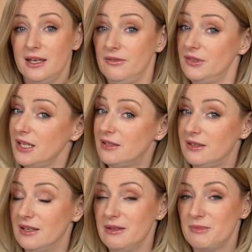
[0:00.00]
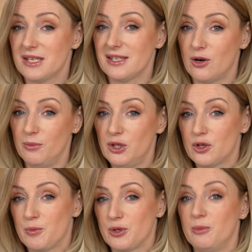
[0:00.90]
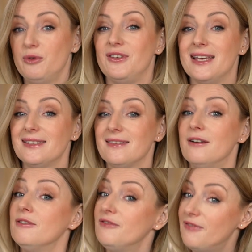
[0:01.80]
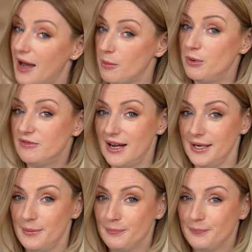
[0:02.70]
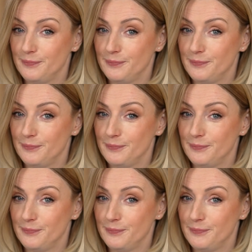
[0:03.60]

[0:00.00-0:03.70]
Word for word: i wtedy jednym ze znakomitych sposobów jest farbowanie.